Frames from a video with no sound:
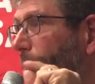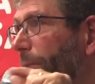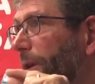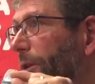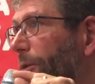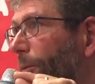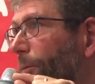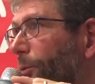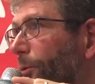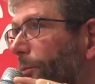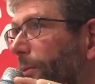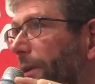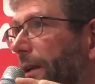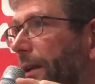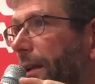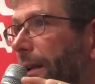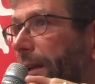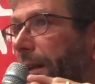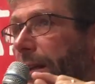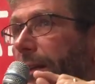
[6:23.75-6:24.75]
l'opinion
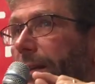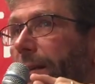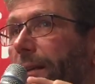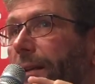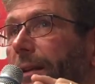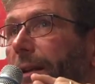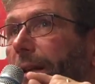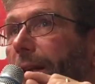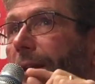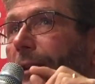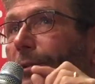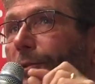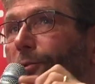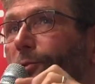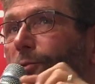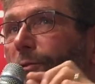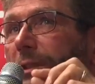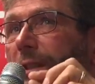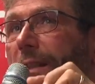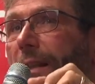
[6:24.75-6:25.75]
publique, le
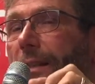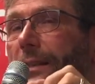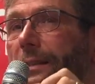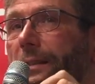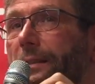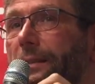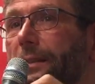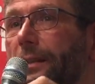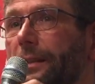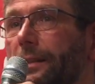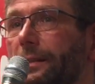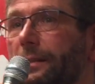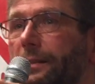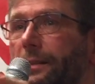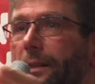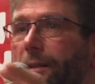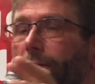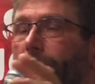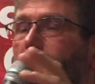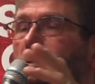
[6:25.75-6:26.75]
suicide assisté,
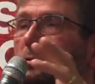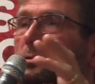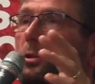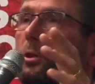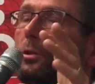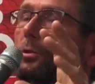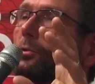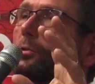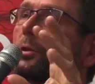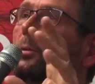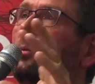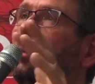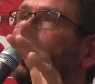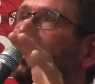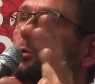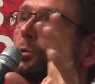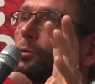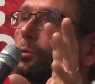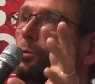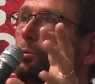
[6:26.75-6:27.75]
c'est une sorte de
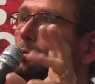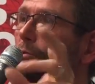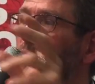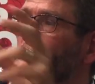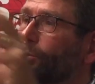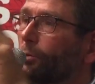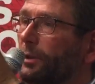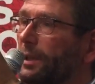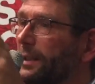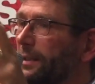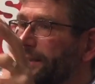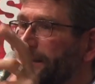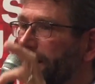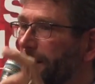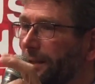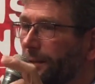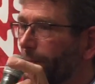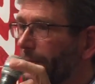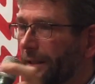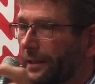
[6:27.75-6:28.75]
mort douce qu'on
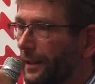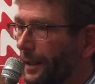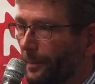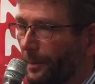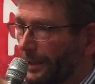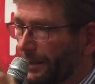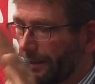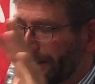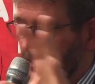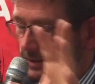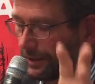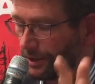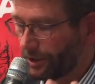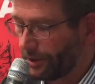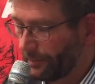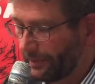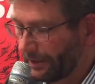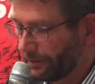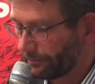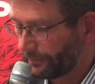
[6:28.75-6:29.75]
décide, mais dans la pratique, c'est
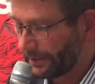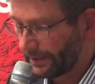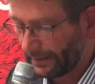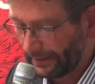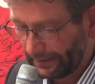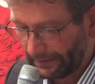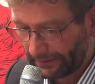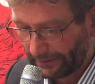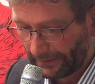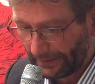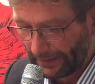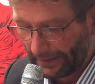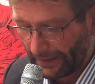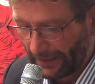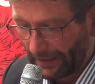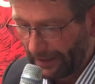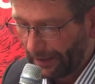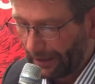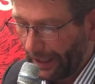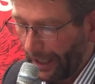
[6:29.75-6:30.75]
jamais comme ça.
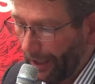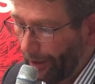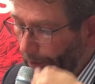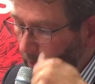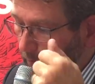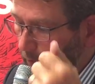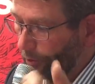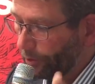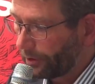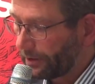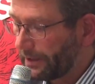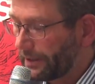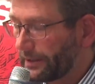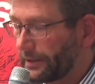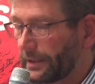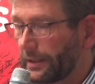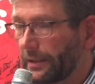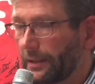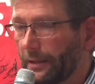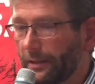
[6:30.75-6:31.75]
Alors vous
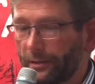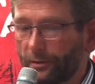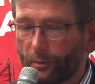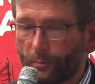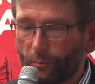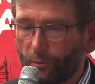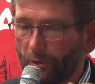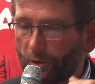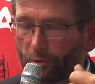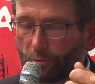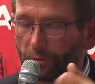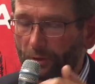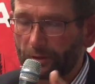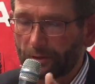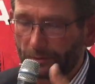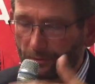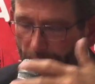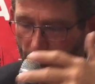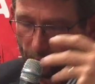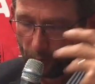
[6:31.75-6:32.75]
cotisez, depuis
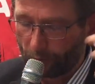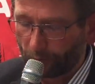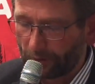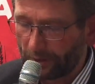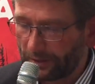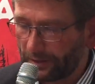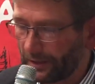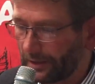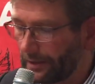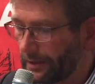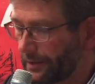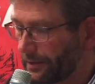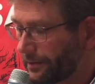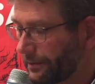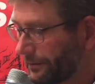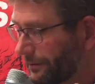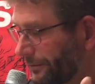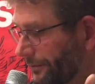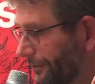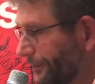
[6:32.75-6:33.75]
60 ans, vous cotisez 10
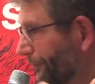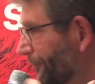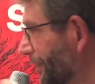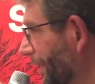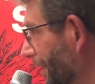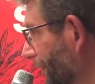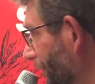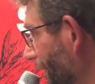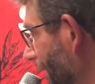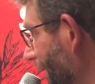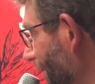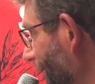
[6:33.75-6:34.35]
ans, vous arrivez à